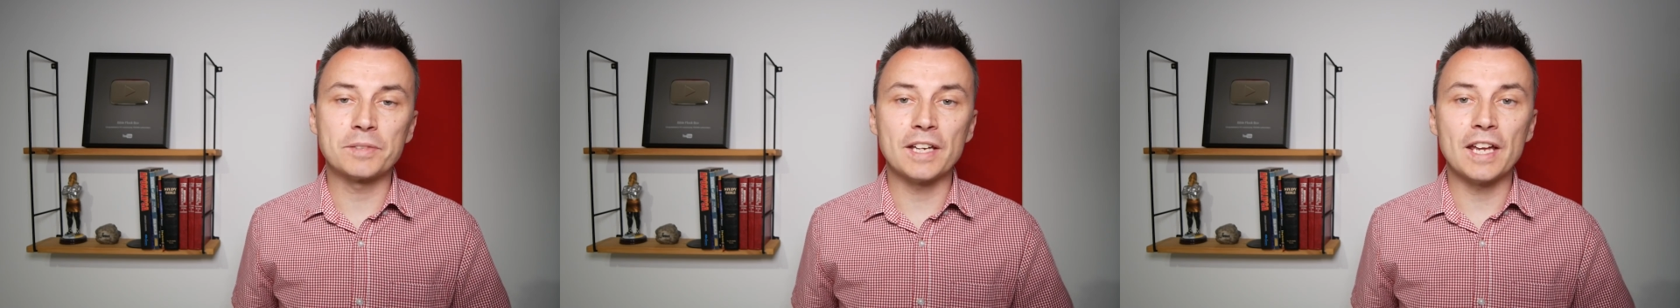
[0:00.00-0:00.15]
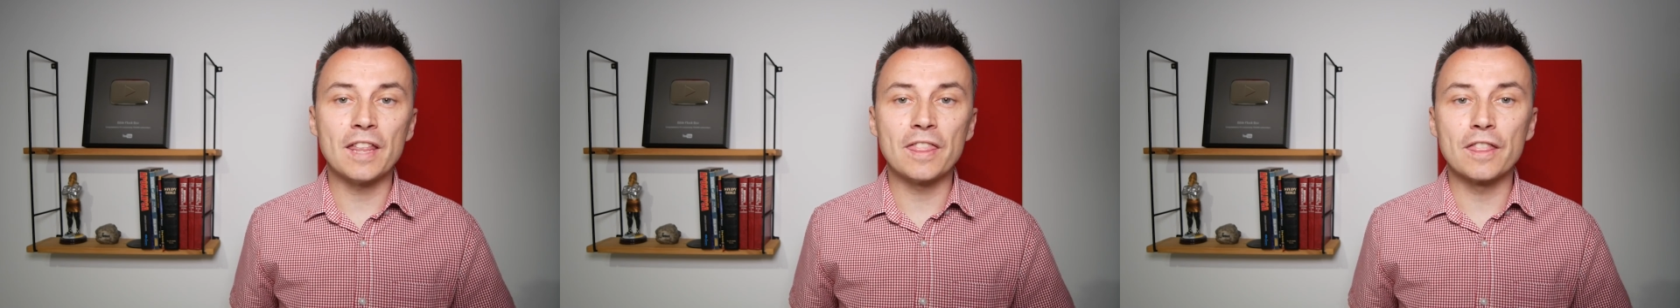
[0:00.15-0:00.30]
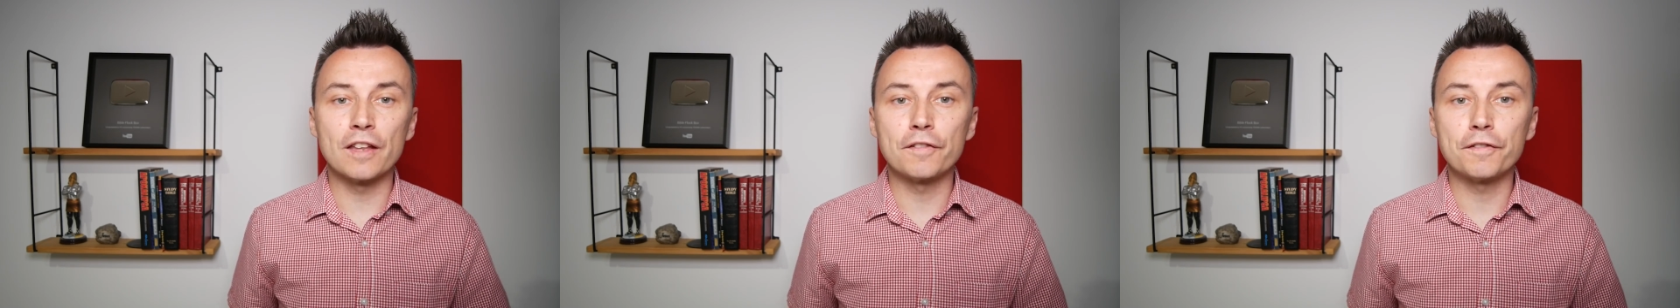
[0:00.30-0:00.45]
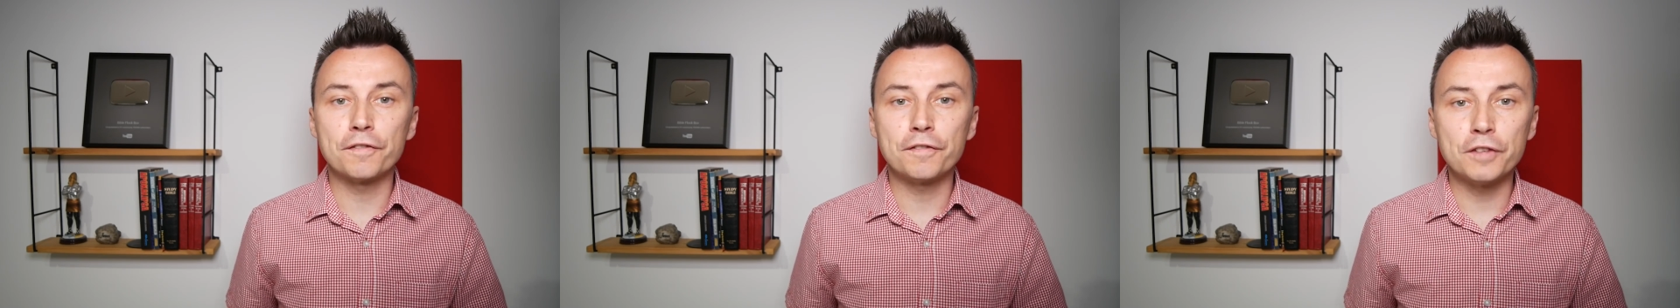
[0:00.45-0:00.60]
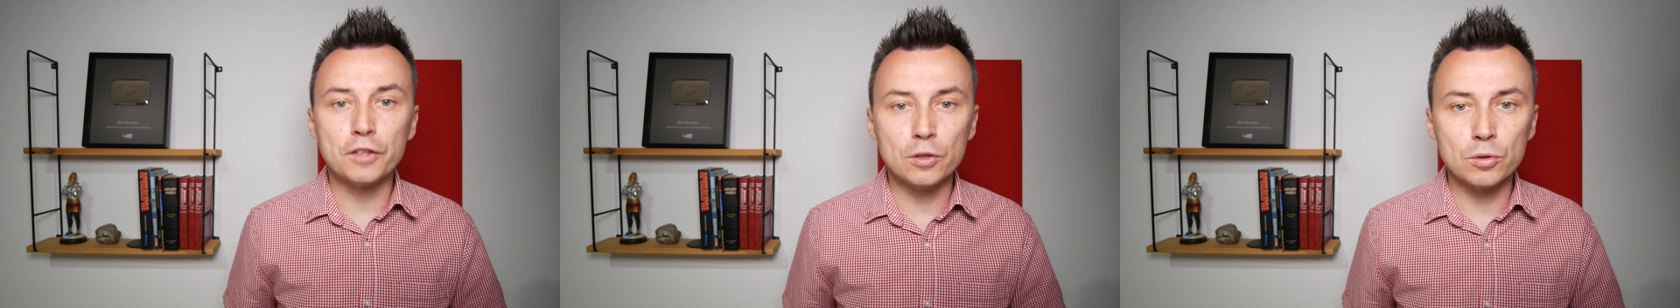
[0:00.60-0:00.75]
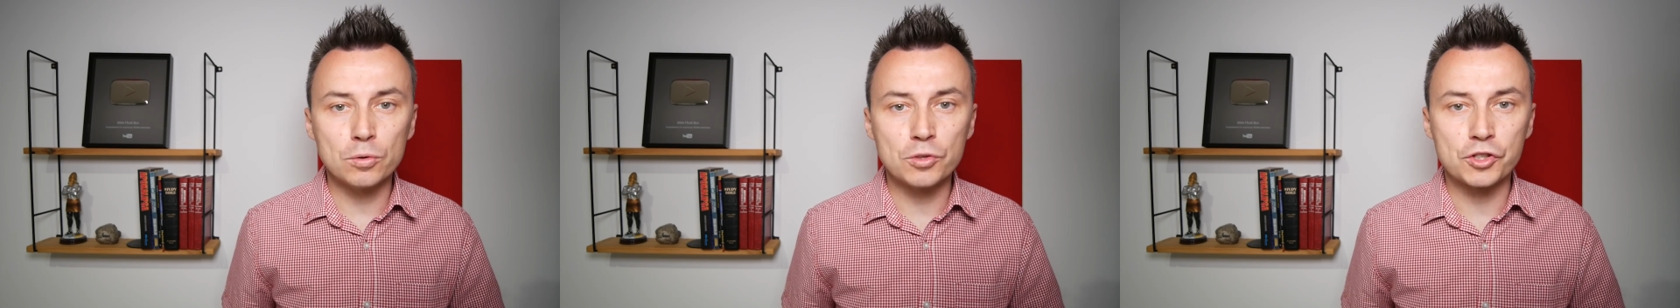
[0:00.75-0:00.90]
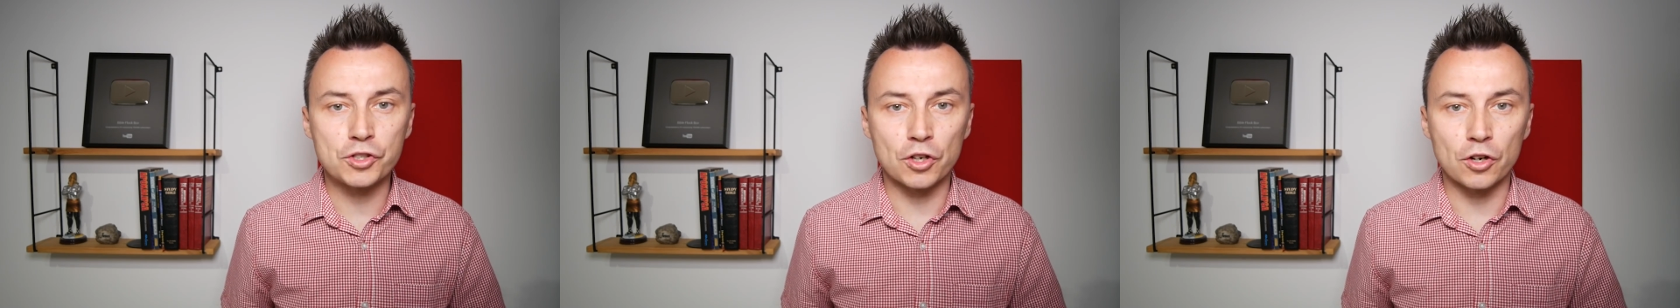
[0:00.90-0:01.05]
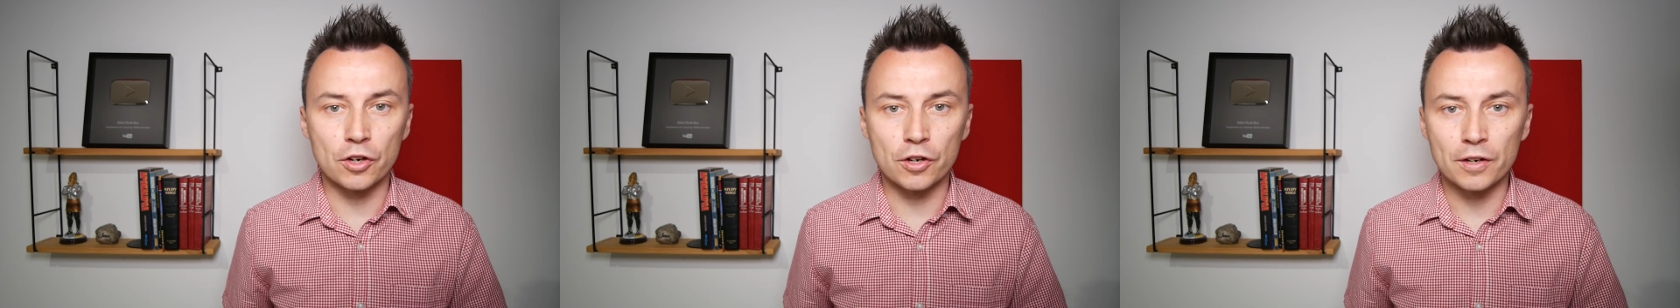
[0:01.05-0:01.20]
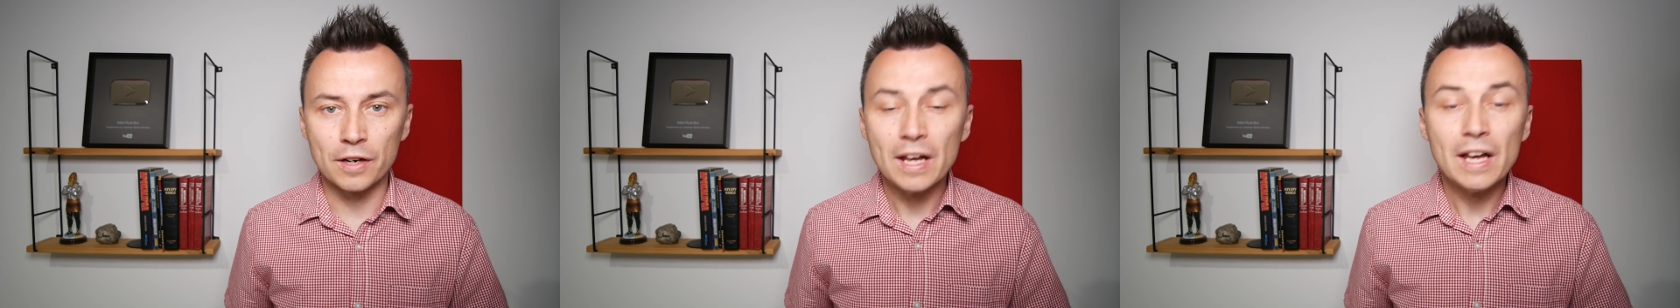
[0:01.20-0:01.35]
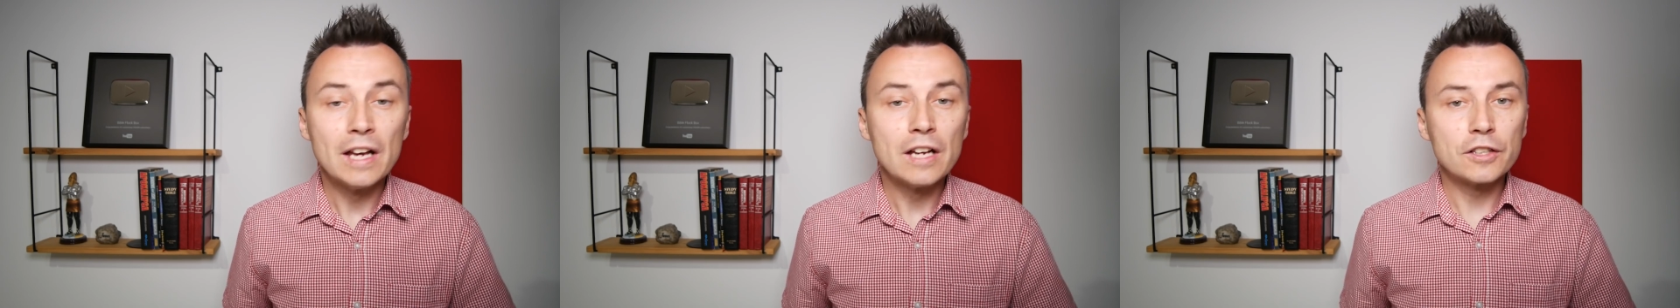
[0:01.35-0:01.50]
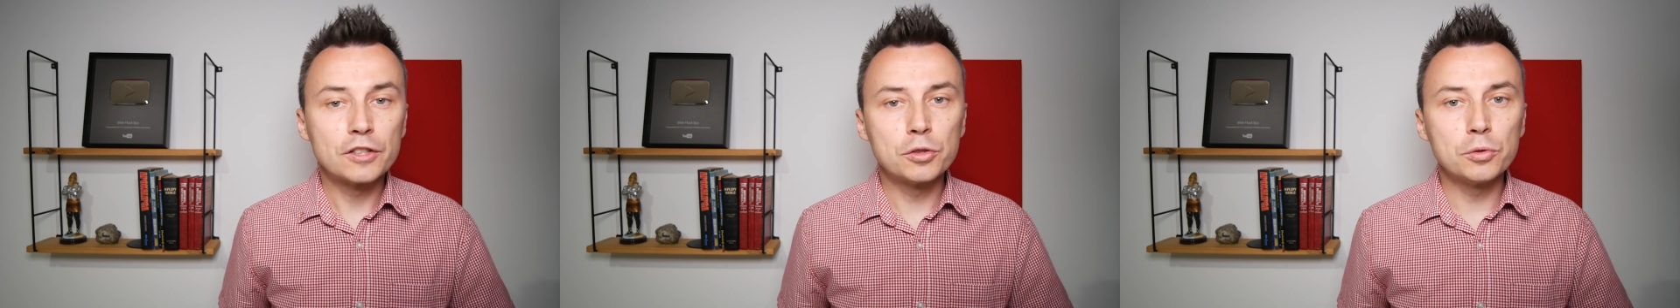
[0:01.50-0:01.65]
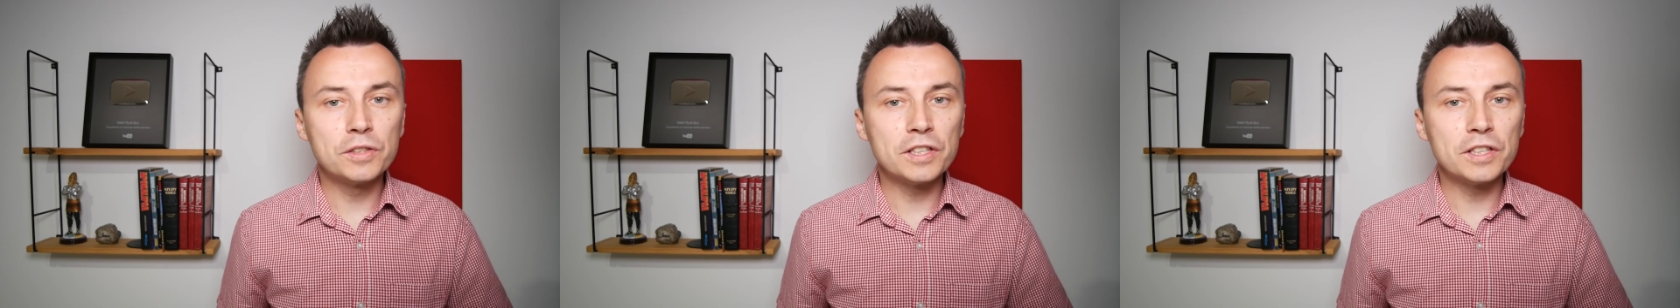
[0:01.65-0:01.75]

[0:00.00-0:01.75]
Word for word: wprowadzona w przyszłości,